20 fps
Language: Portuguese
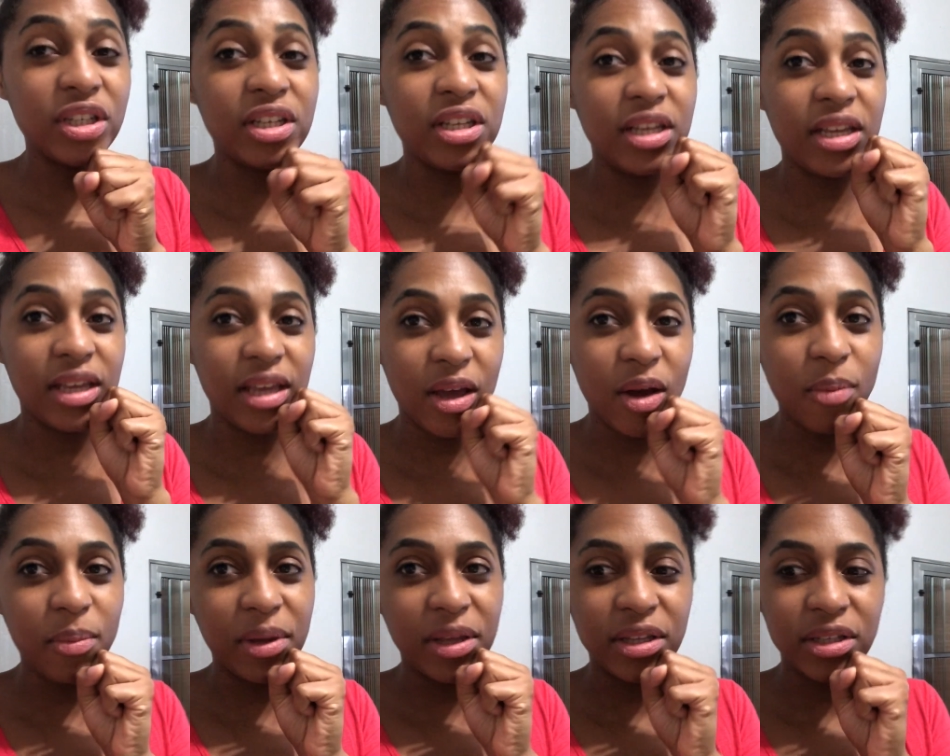E
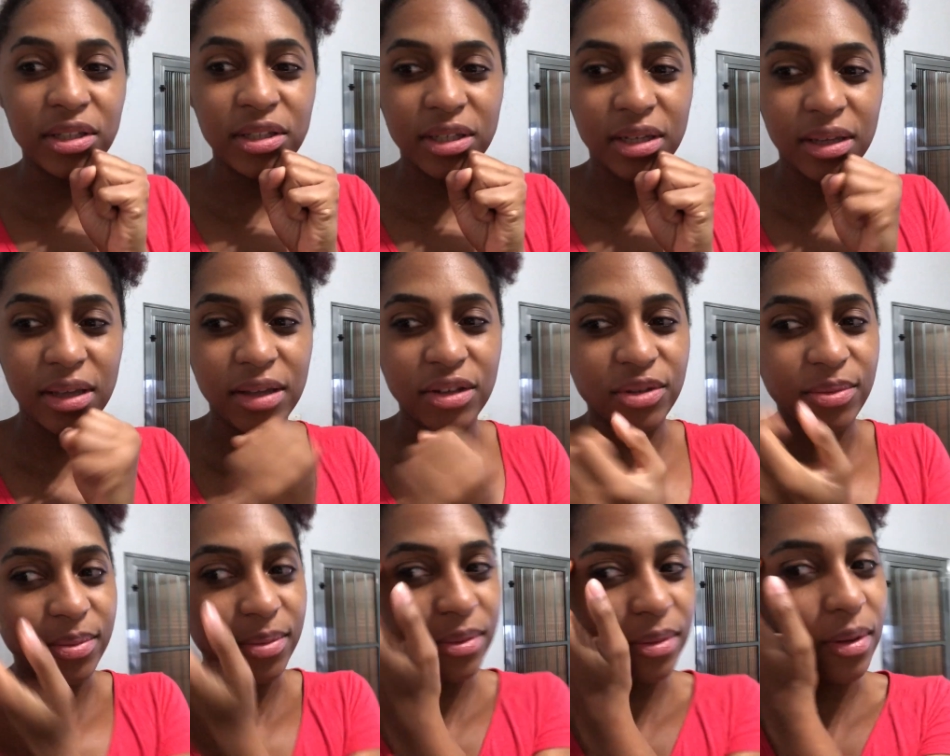realmente,
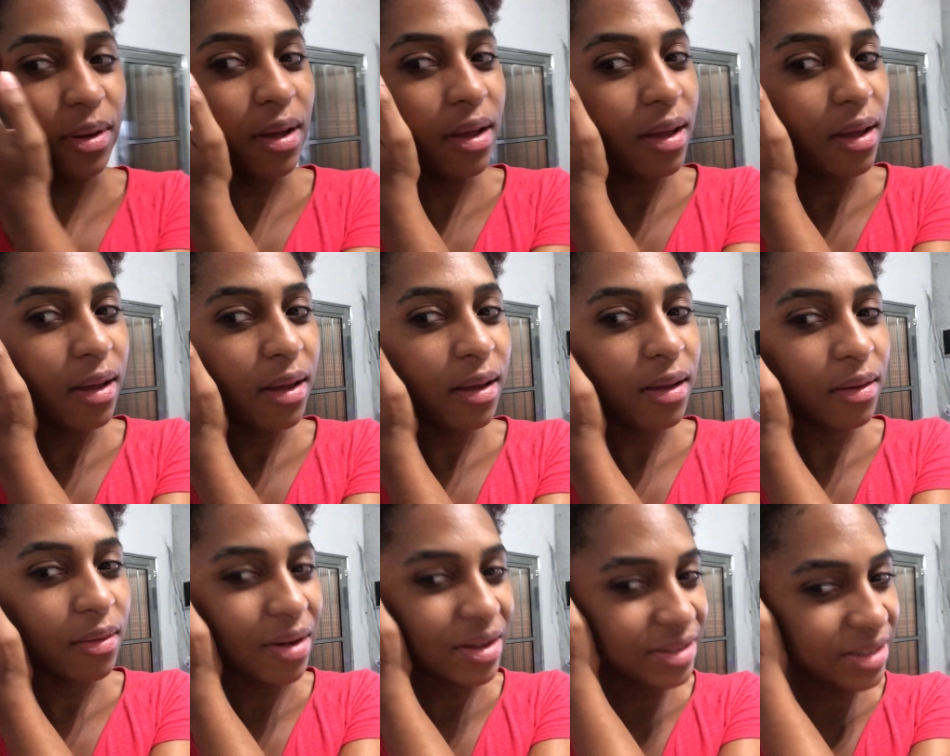tipo,
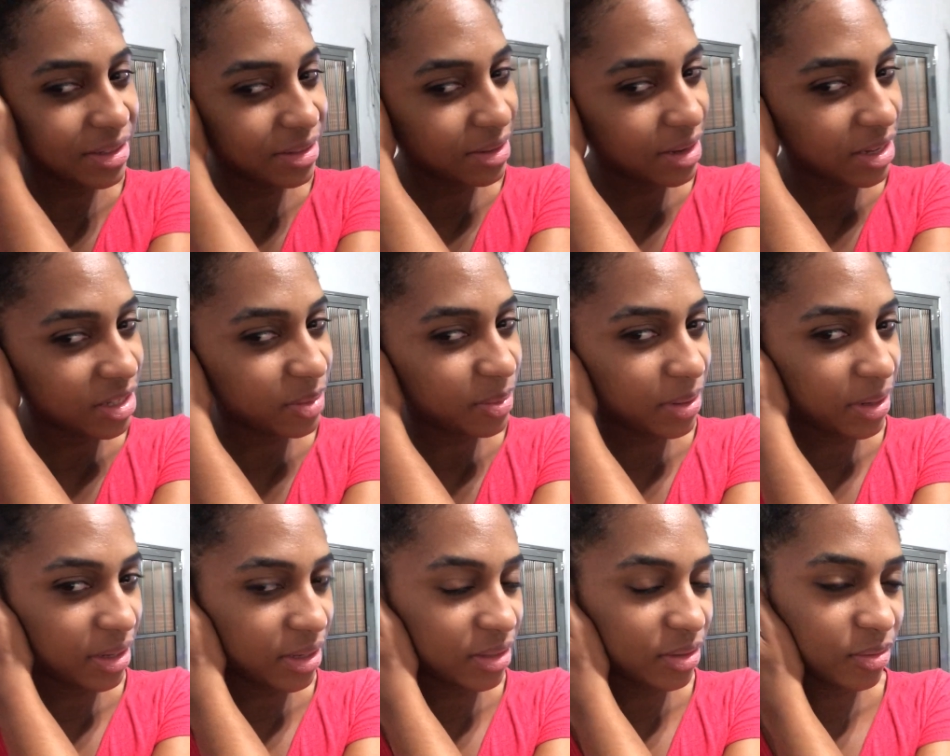400 reais pra
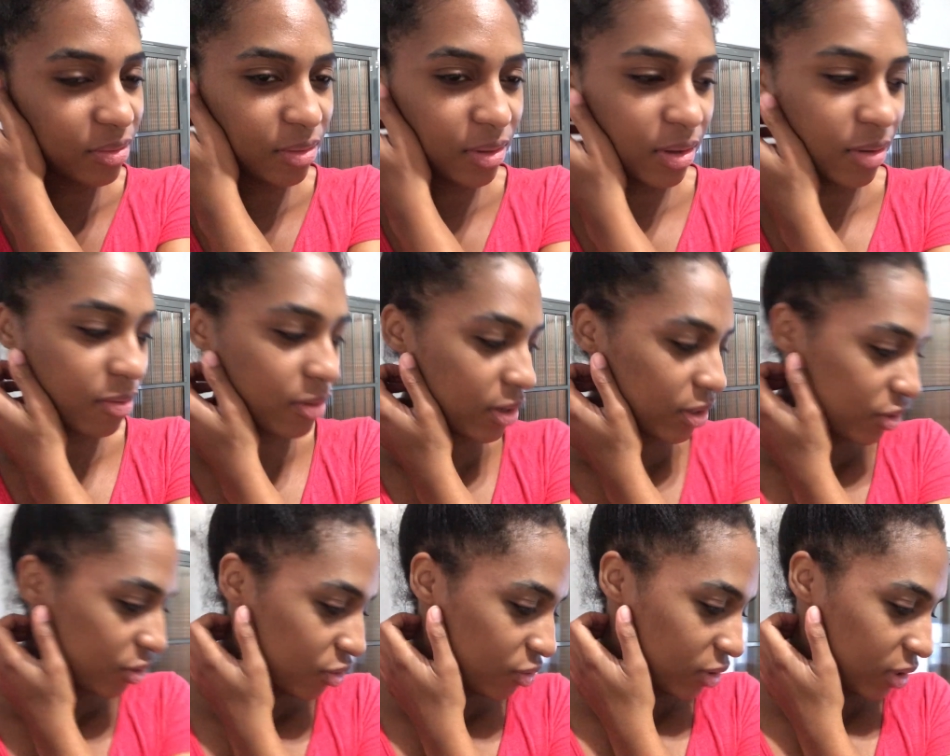isso, eu
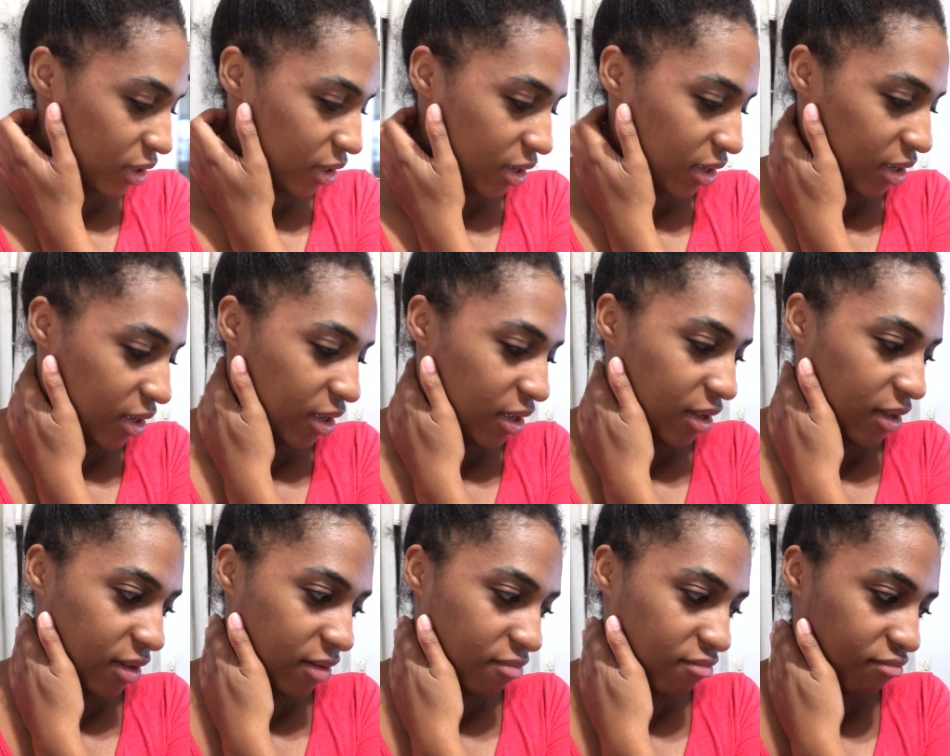acho
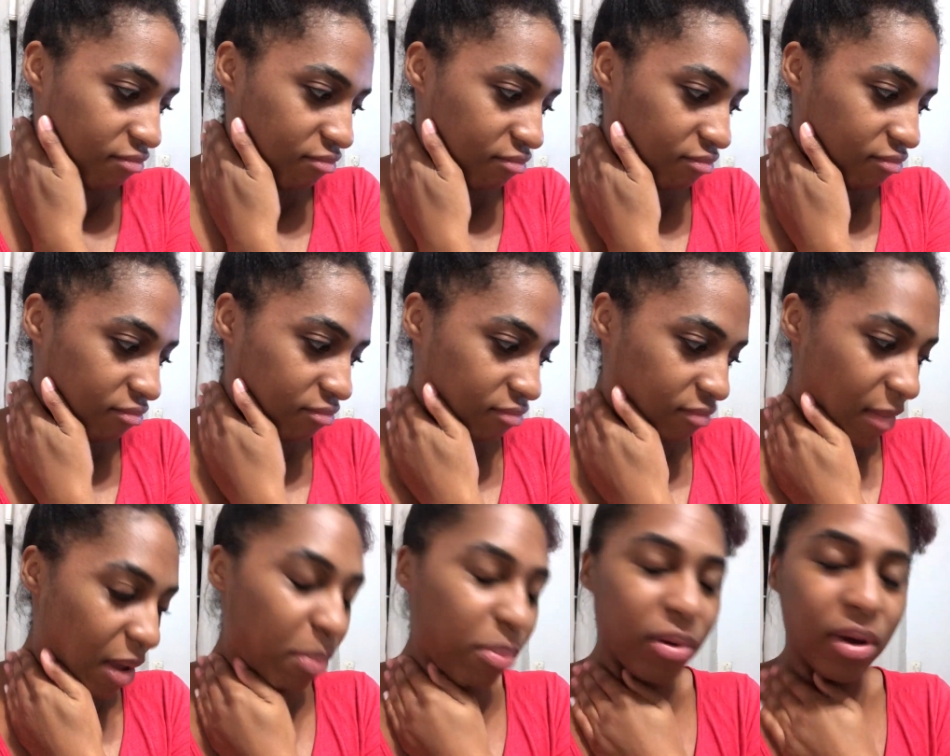que
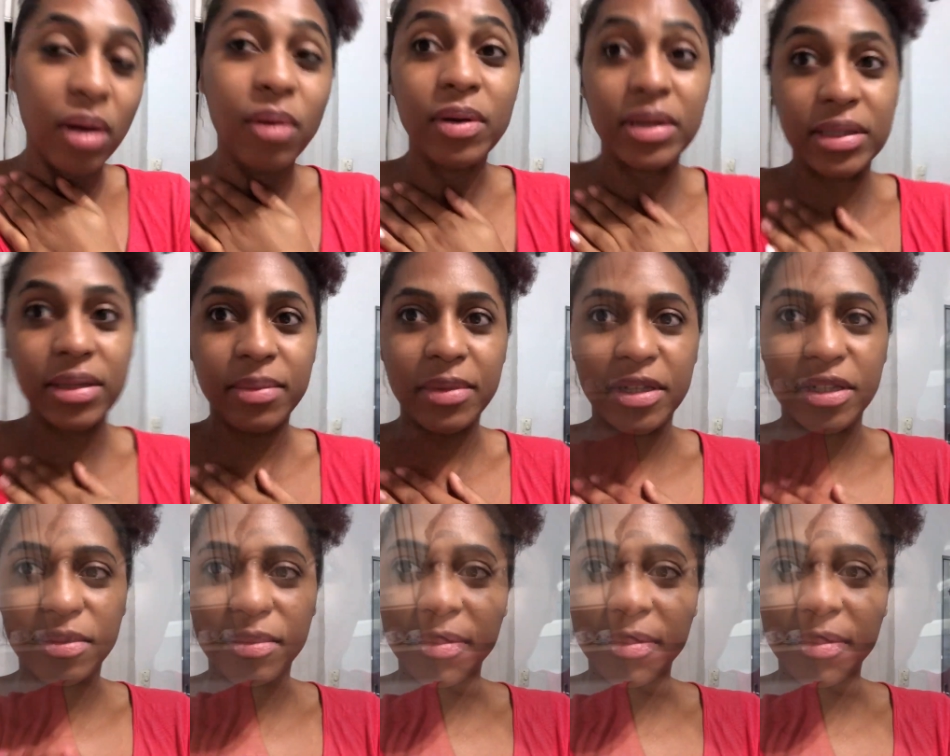é pouca coisa mesmo.